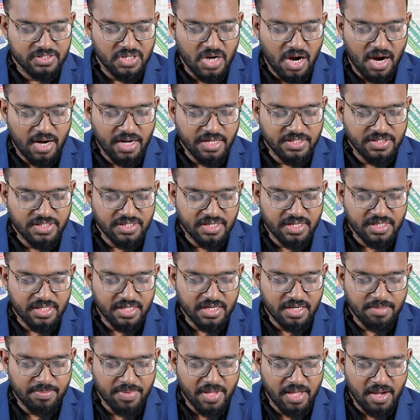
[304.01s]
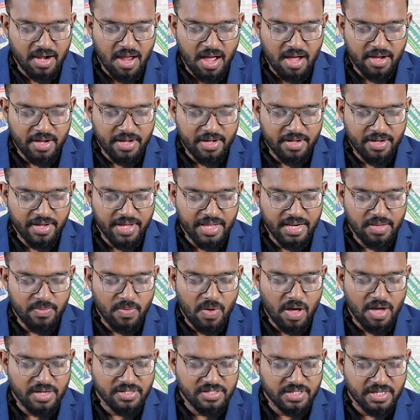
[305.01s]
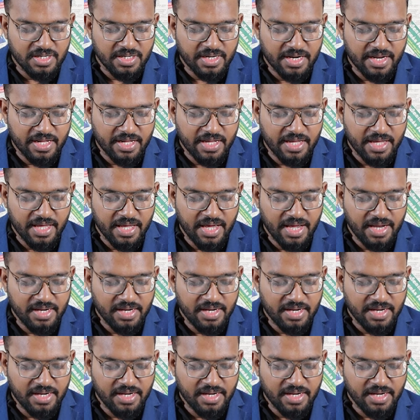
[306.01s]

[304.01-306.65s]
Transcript: ஜானை சின்னத்துக்கு பதிலாக எரிவாயு சிலிண்டரை